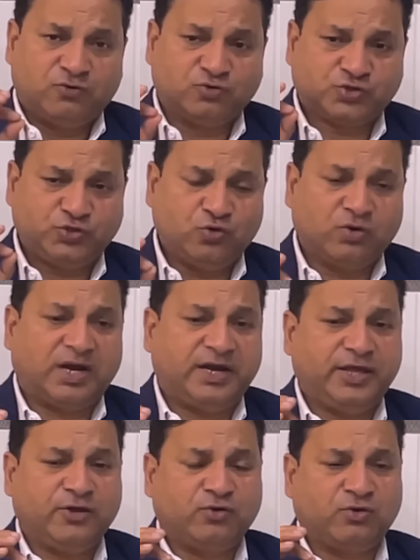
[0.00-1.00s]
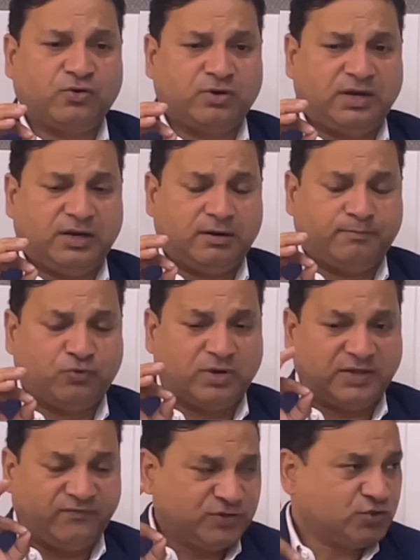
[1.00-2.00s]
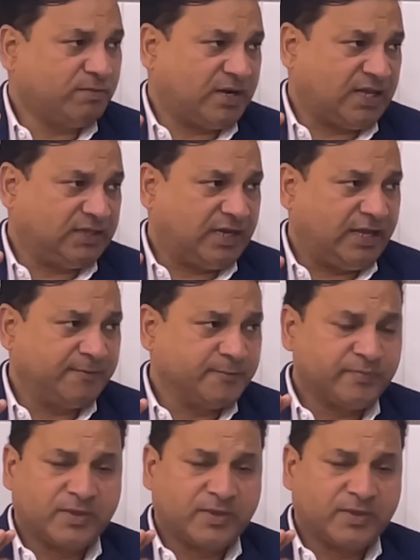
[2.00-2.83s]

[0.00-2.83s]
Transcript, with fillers: उस योगा डे को पूरा विश्व मनाता है